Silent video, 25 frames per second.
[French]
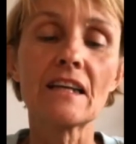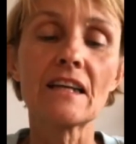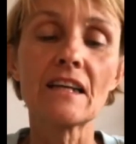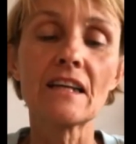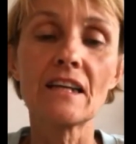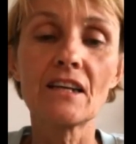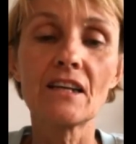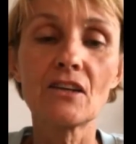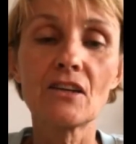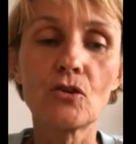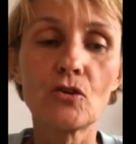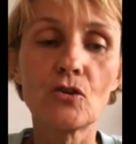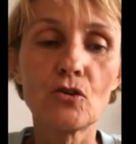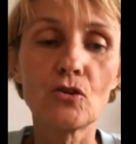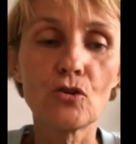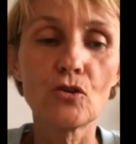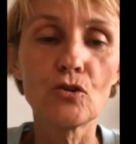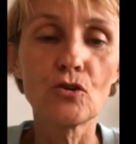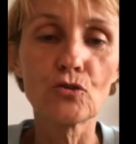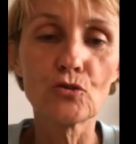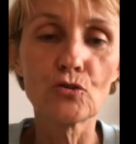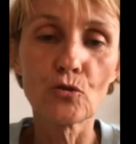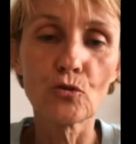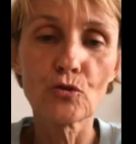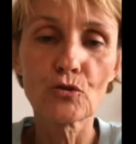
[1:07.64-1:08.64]
Et euh,
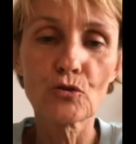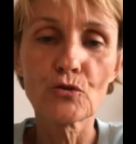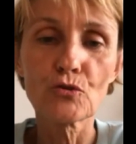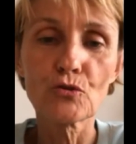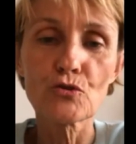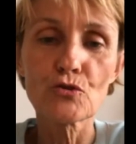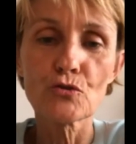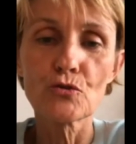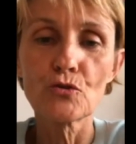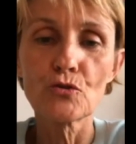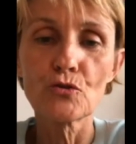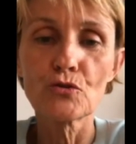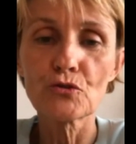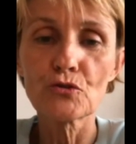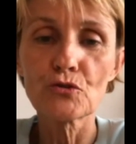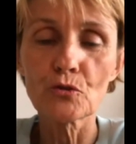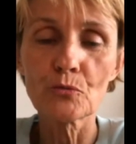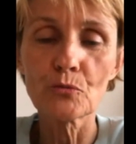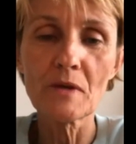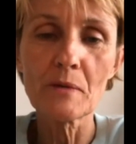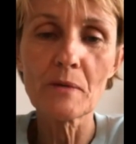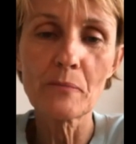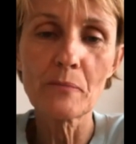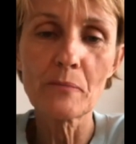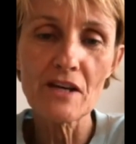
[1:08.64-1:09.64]
donc, je, sur
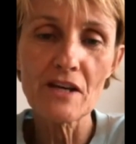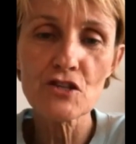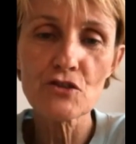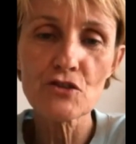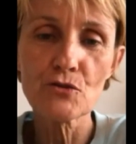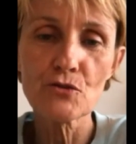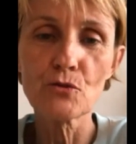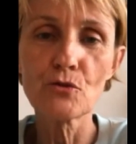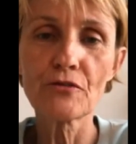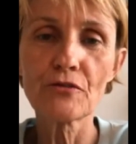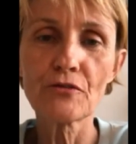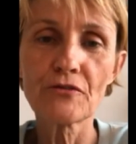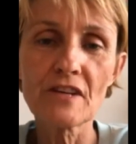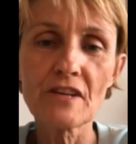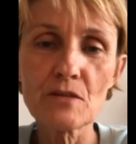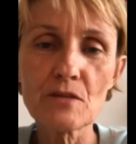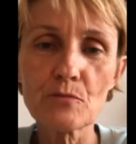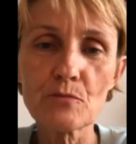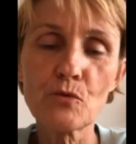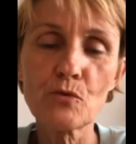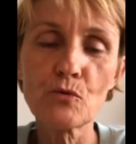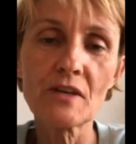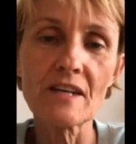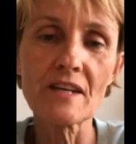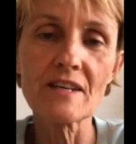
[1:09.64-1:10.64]
mes pages de
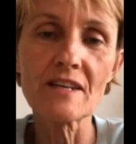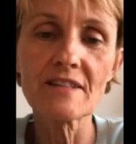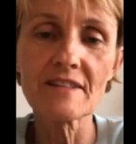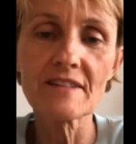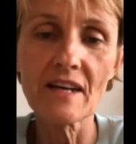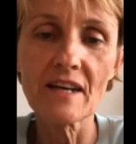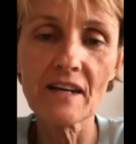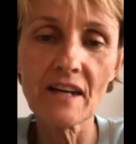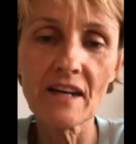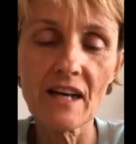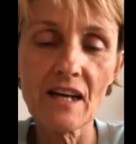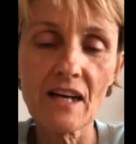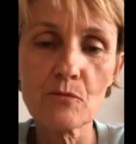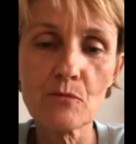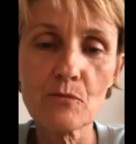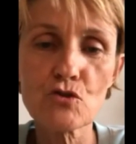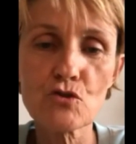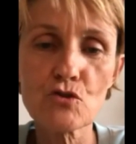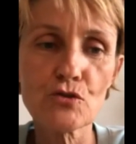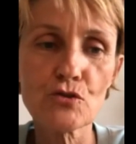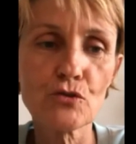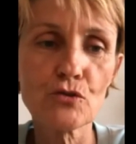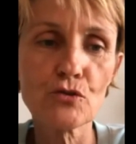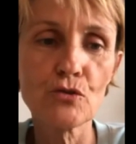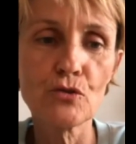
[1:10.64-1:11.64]
Facebook et Instagram,
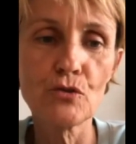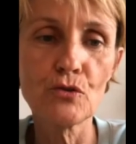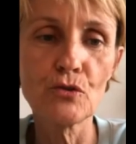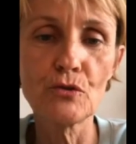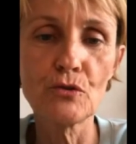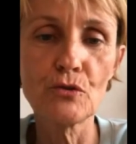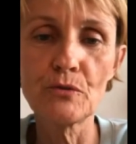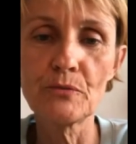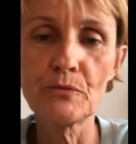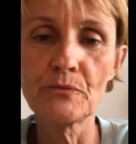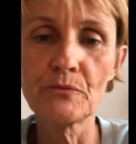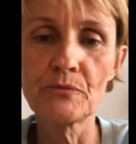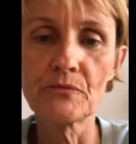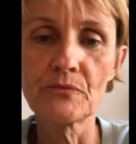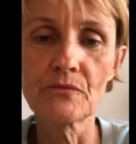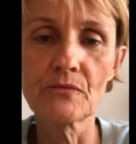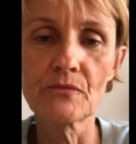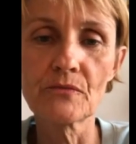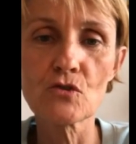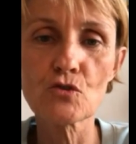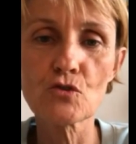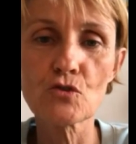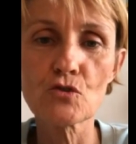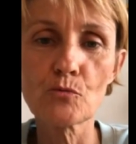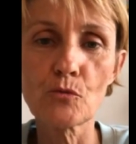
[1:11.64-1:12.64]

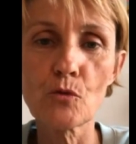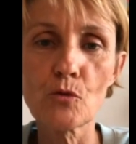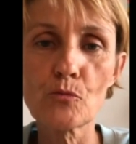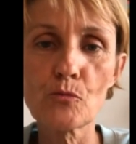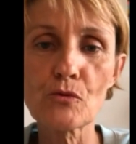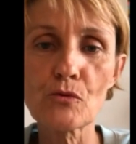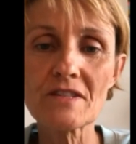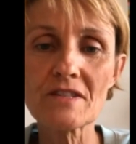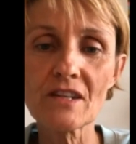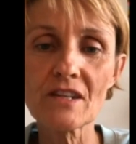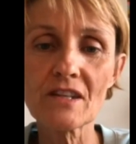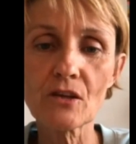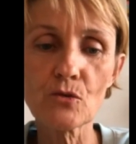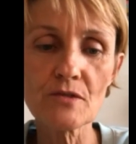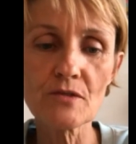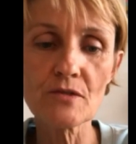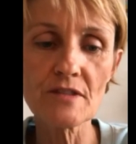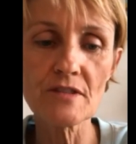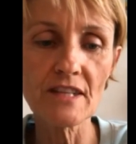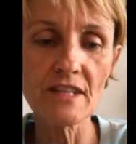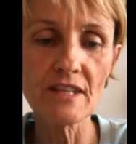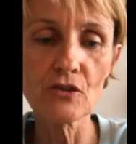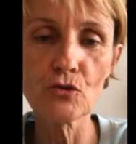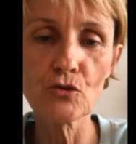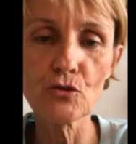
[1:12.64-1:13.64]
je, propose des
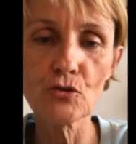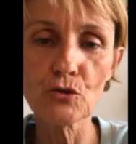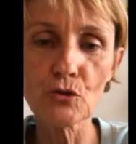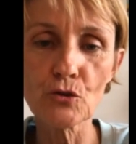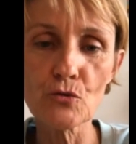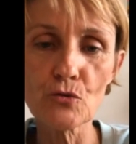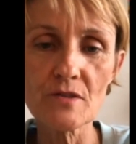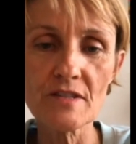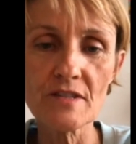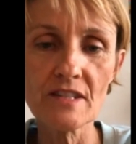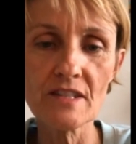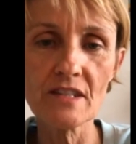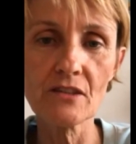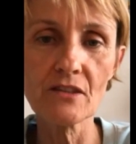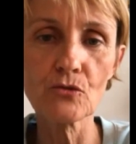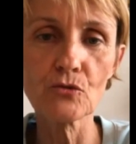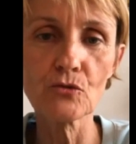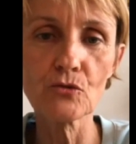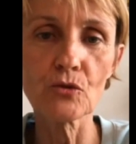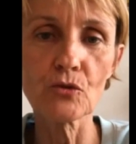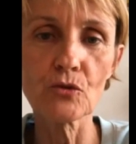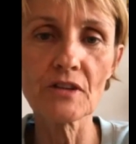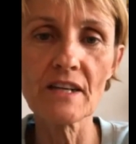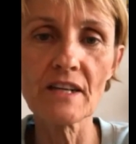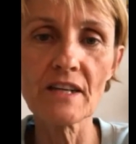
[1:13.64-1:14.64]
recettes de cuisine,
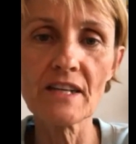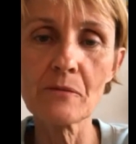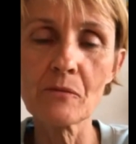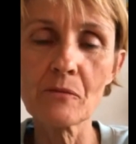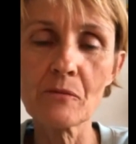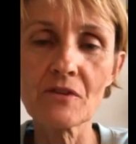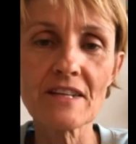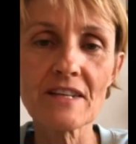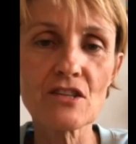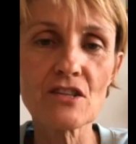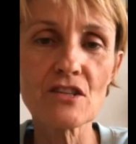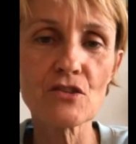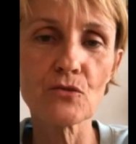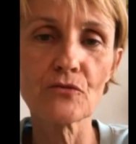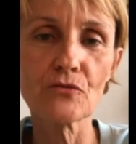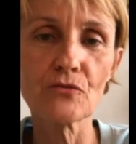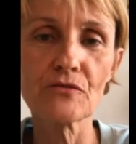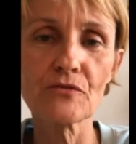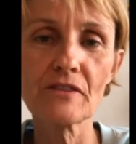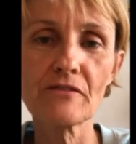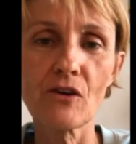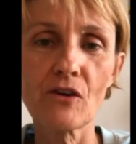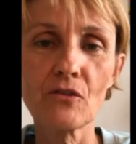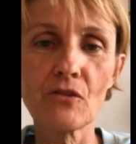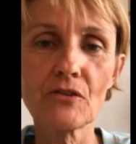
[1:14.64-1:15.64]
donc d'alimentation
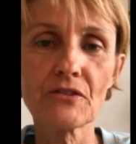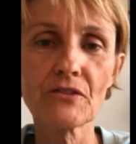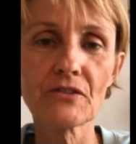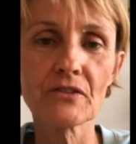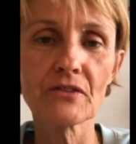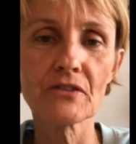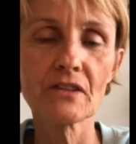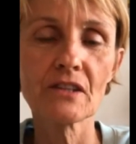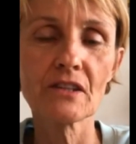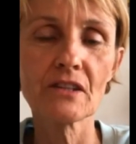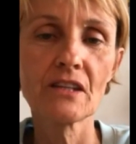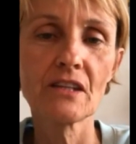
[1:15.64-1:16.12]
vivante.